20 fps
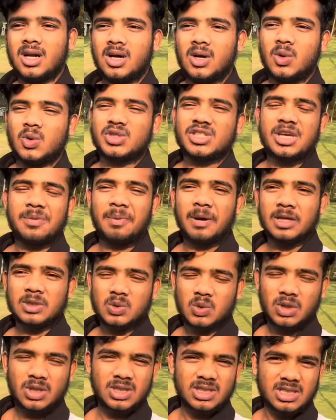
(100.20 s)
उसके पास
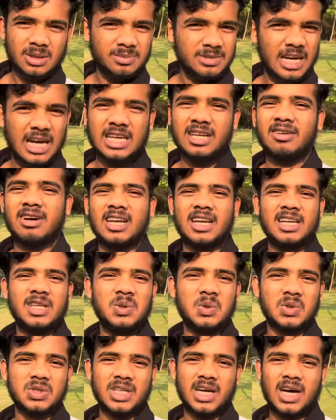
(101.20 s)
कोई समझाने वाला
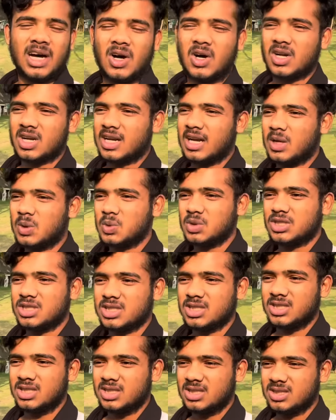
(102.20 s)
नहीं होता और ना कुछ
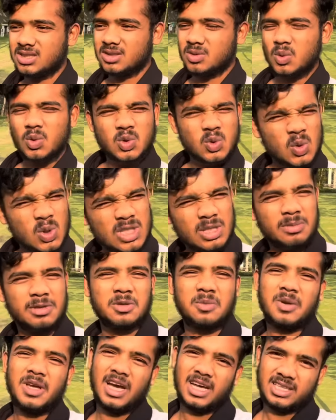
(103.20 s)
उसको समझ
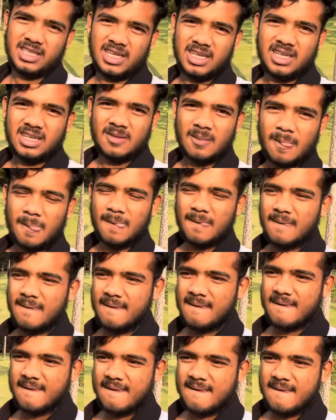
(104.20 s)
में आता
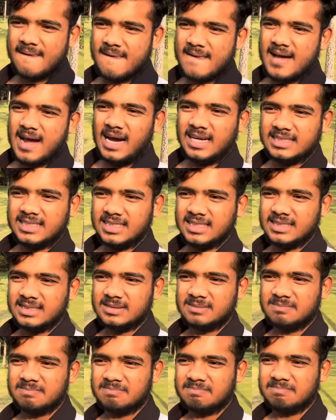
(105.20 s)
है आई थिंक
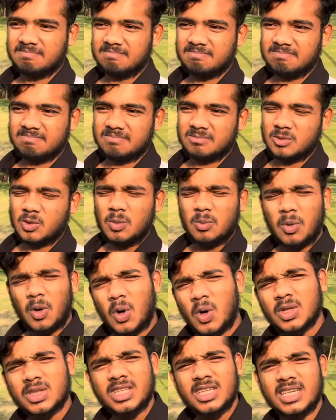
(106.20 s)
वो
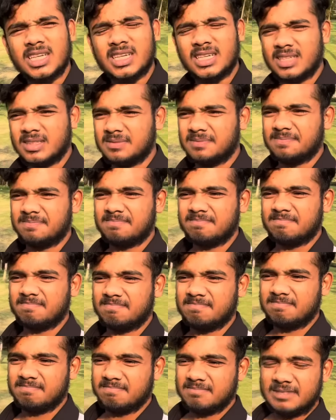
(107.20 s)
बहुत ही
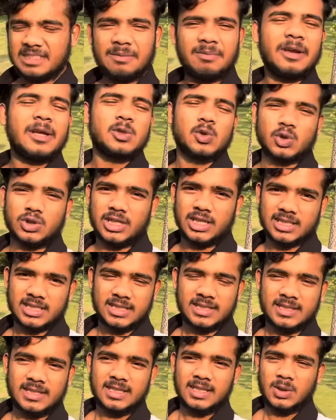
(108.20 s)
डिप्रेस हो जाता
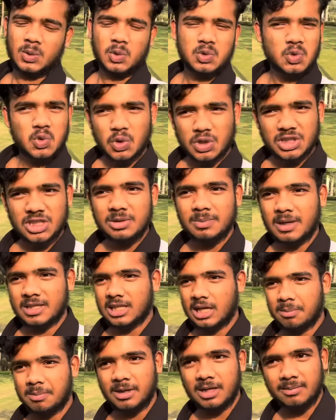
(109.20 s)
है वो सोच नहीं
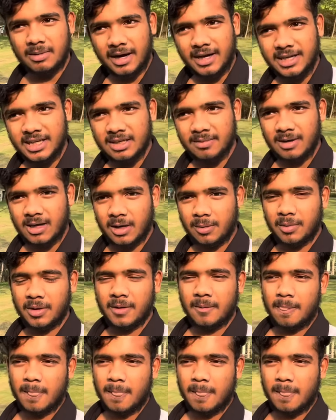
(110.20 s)
पाता अपने माइंड के बारे में